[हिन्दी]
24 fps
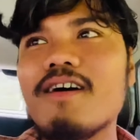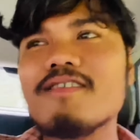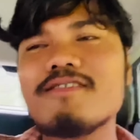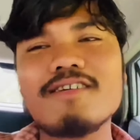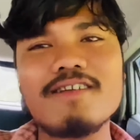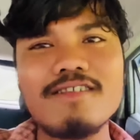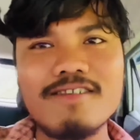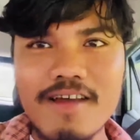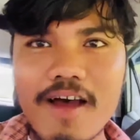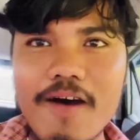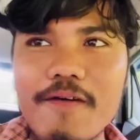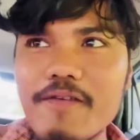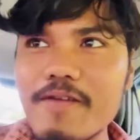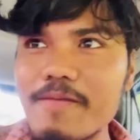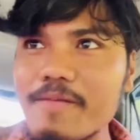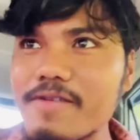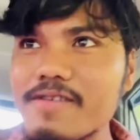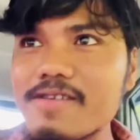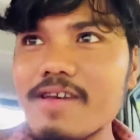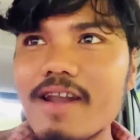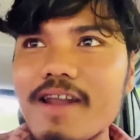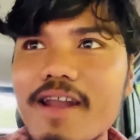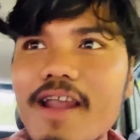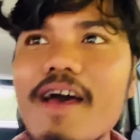आजकल सावन भी
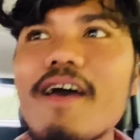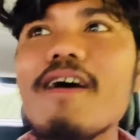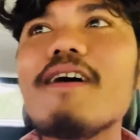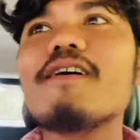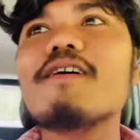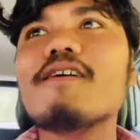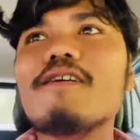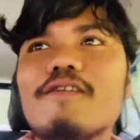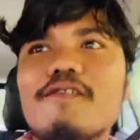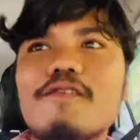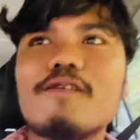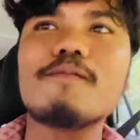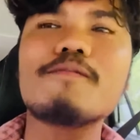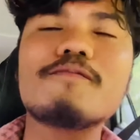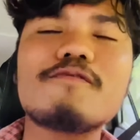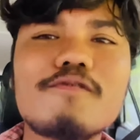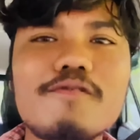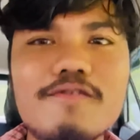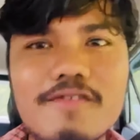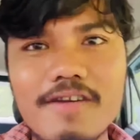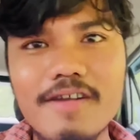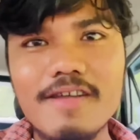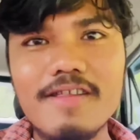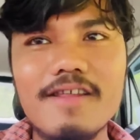चल रहा है तो हम
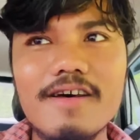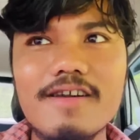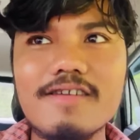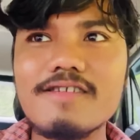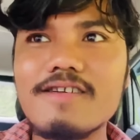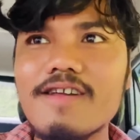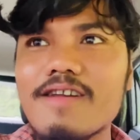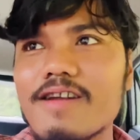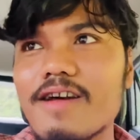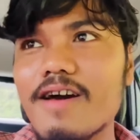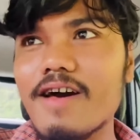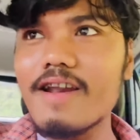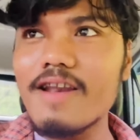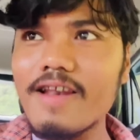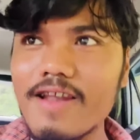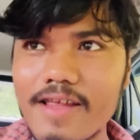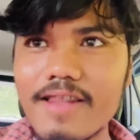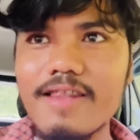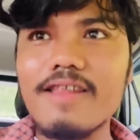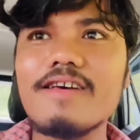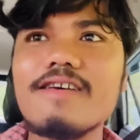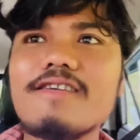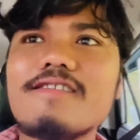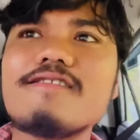सोच रहे हैं दर्शन कर
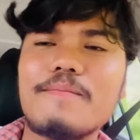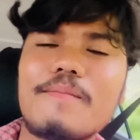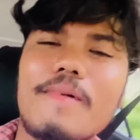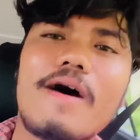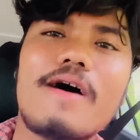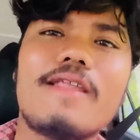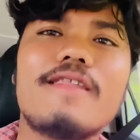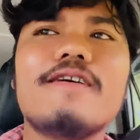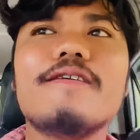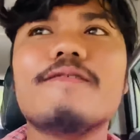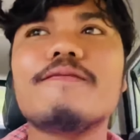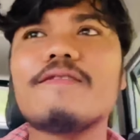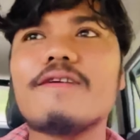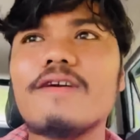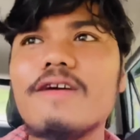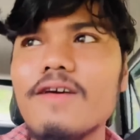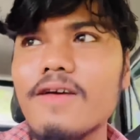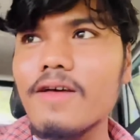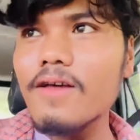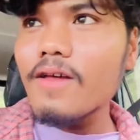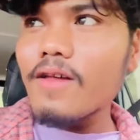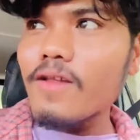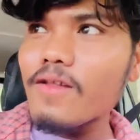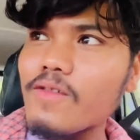लेते हैं महादेव के
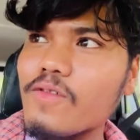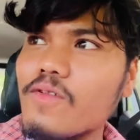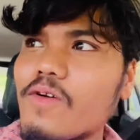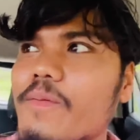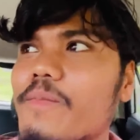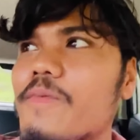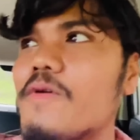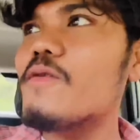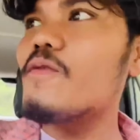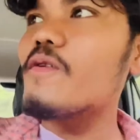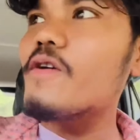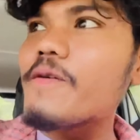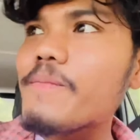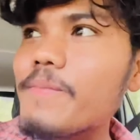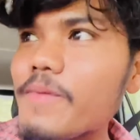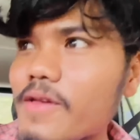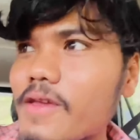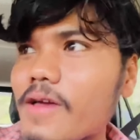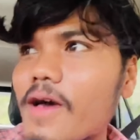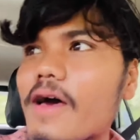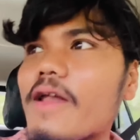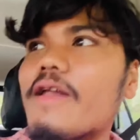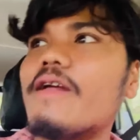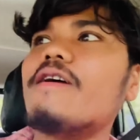तो अभी वहीं पे
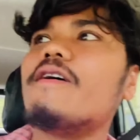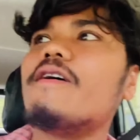जा रहे